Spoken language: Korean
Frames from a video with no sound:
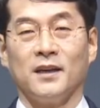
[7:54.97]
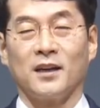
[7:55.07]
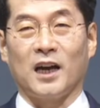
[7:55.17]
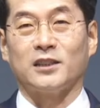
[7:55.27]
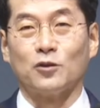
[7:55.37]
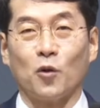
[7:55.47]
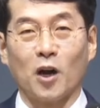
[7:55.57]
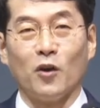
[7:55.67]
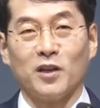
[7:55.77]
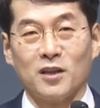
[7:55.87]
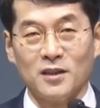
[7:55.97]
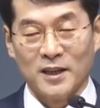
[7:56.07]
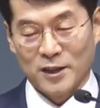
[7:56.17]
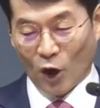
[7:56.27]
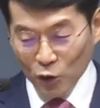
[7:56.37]
가장 놀라운
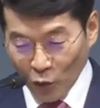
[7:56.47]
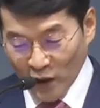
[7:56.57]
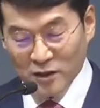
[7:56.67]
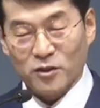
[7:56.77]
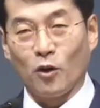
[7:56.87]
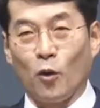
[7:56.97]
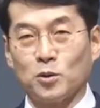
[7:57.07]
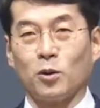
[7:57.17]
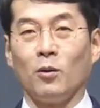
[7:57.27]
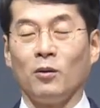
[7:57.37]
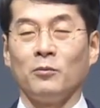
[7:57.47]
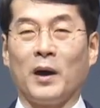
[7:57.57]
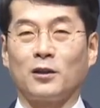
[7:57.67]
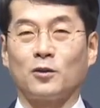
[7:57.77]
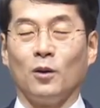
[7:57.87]
일은 연옥에서
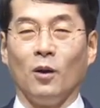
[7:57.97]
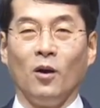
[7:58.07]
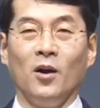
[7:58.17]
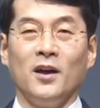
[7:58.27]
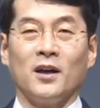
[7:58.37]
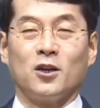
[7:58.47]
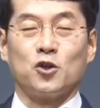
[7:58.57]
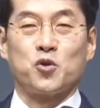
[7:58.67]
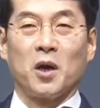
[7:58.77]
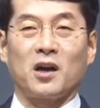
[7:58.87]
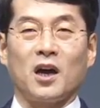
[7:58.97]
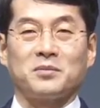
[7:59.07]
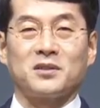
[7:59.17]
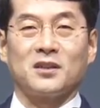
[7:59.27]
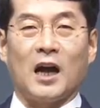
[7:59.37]
고통받고 그
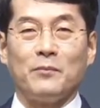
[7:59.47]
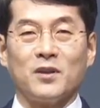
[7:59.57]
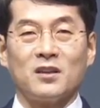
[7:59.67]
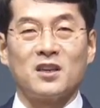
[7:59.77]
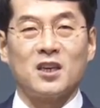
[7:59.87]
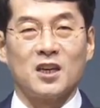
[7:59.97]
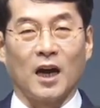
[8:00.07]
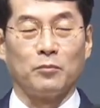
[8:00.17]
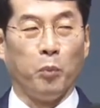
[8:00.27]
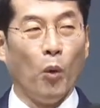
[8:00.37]
죄값을 갚는 기간,